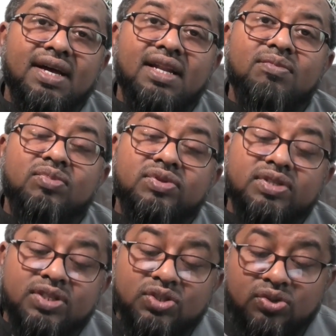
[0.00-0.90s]
আল্লাহ
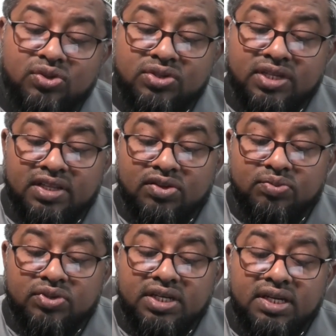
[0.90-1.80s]
বলতেছে যখন তাদের
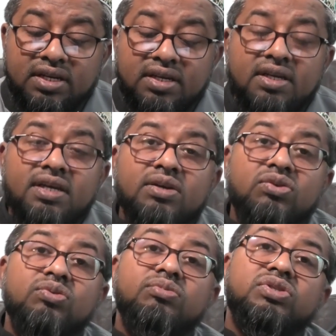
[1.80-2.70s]
উপরে
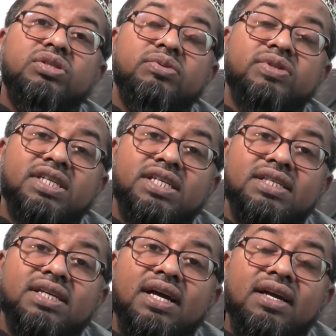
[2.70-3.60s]
কোনো মুসিবত এসে
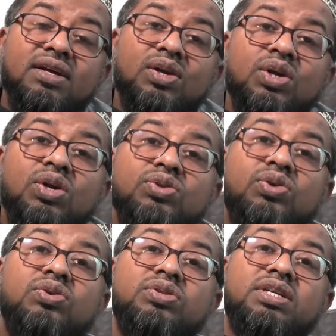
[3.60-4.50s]
যায়
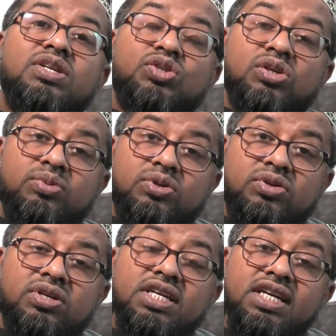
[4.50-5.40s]
তখন তারা সবর
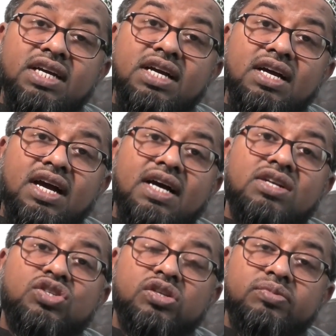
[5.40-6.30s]
করে
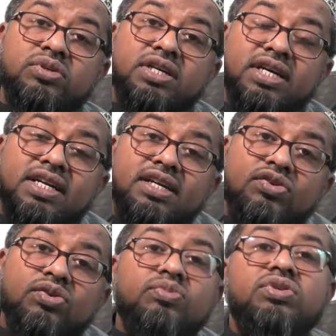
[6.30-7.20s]
আর সবরকারীর
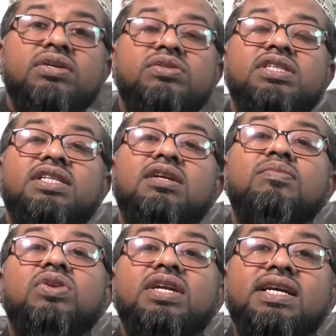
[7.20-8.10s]
নমুনা হচ্ছে তারা
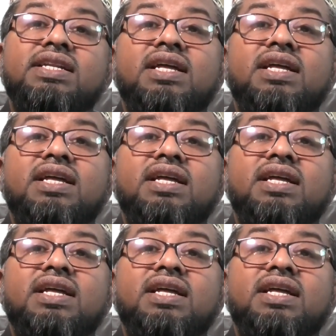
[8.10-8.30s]
বলে